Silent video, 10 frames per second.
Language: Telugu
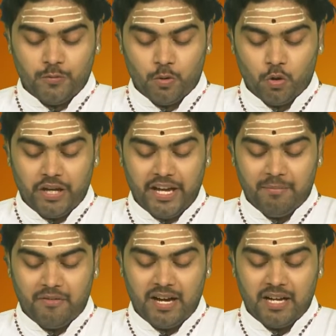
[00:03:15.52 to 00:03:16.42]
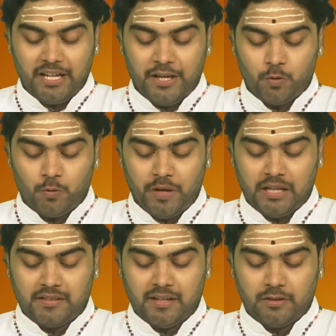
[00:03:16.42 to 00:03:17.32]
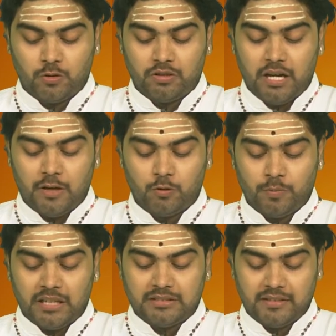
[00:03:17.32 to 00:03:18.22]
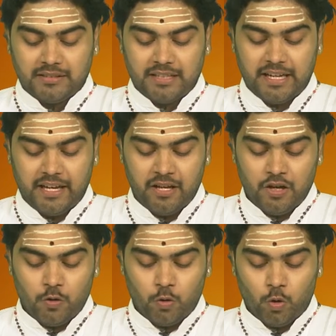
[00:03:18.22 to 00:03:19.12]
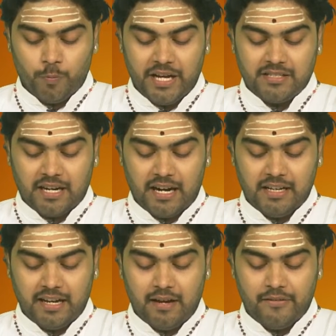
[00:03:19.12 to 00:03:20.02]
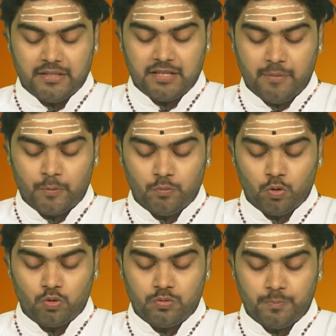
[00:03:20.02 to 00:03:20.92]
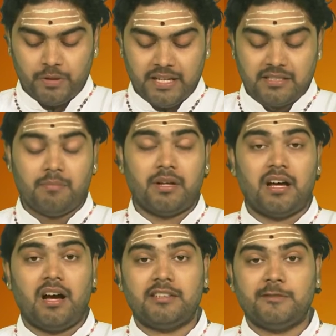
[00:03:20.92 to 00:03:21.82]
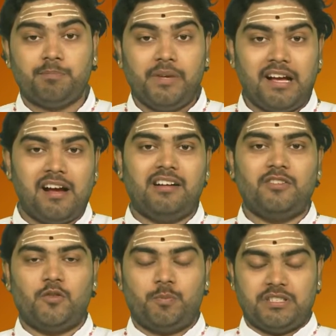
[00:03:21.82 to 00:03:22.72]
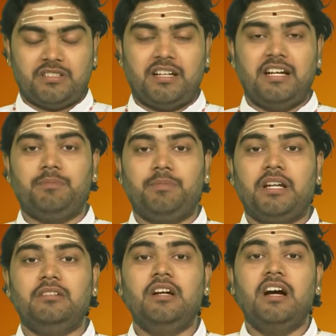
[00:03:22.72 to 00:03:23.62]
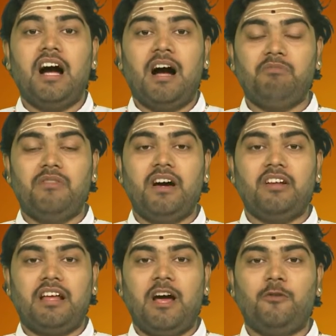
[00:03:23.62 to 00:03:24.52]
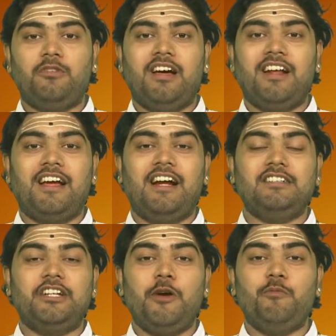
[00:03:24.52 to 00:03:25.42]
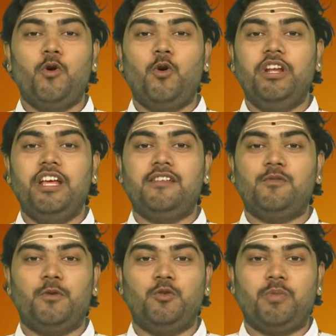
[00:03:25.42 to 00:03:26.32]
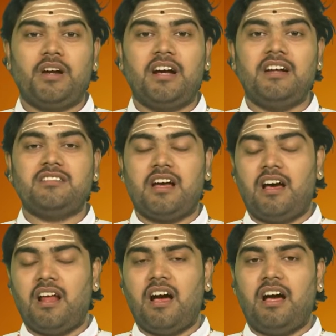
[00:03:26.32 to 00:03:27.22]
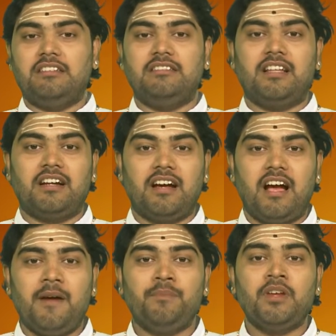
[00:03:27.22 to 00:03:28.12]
భోగే భవానీ రూపాత సాదుర్గా రూపాత సంగరే కోపేచ కాళికావేష పుంబరూపేచ మదాత్మిక సుస్పష్టంగా చెప్పారు అమ్మవారు ఎలా ఉన్నారయ్యా అంటే మోహినీ స్వరూపంగా చాలా అందంగా